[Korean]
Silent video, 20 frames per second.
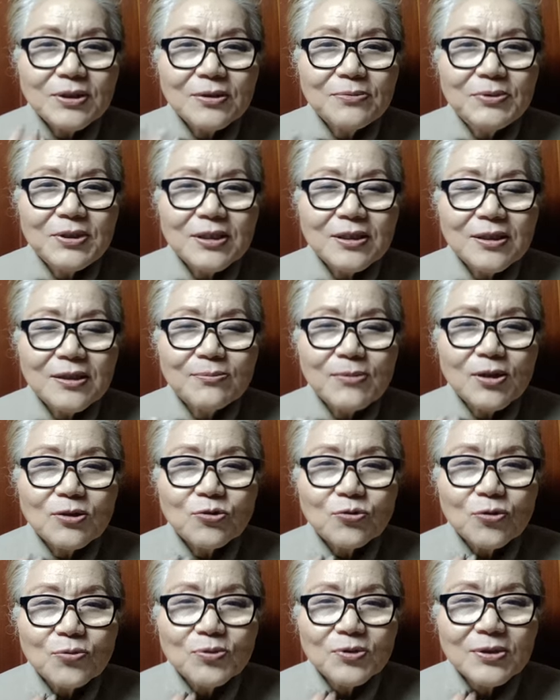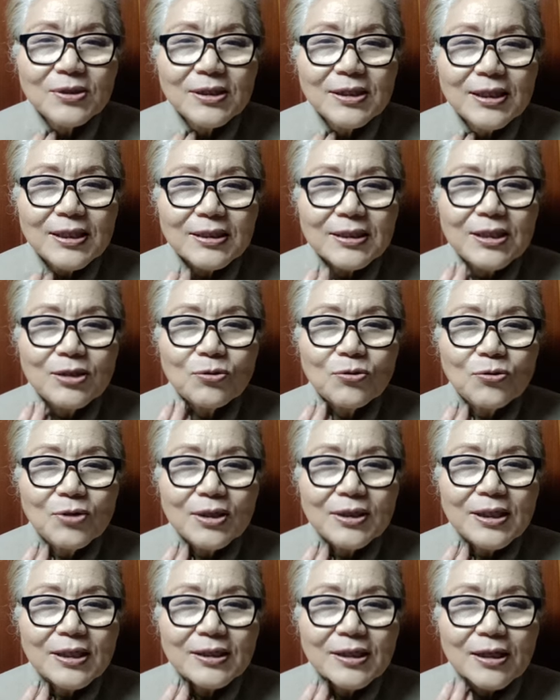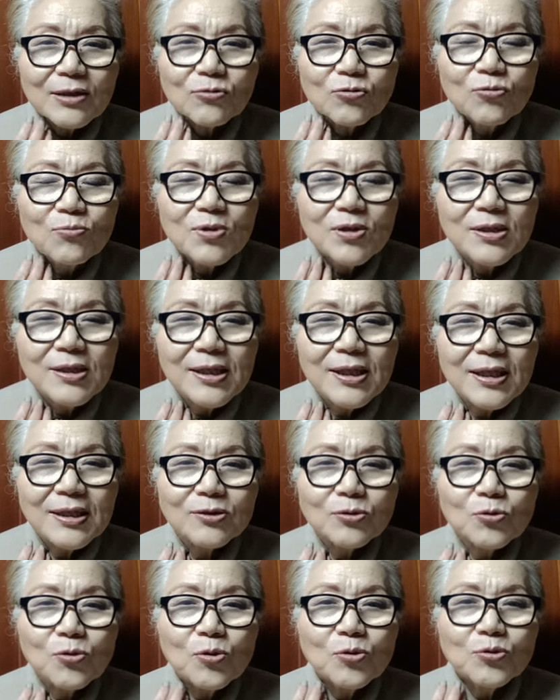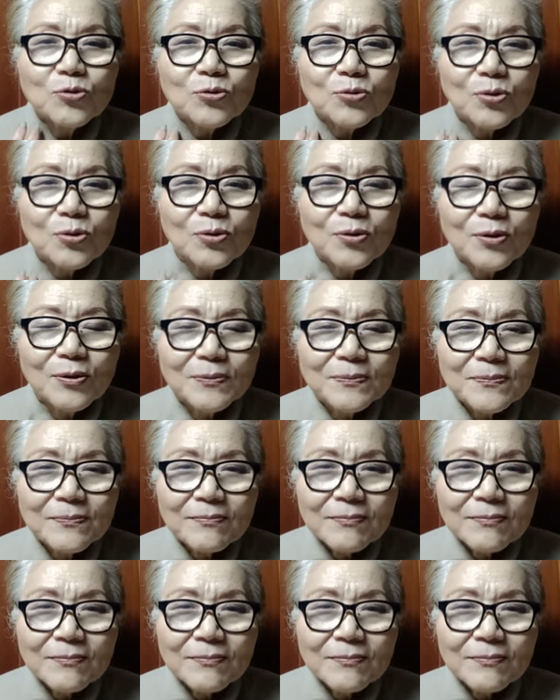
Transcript: 음식을 먹을 수 없으니까 기도에다 이렇게 구멍을 내가지고 호수로,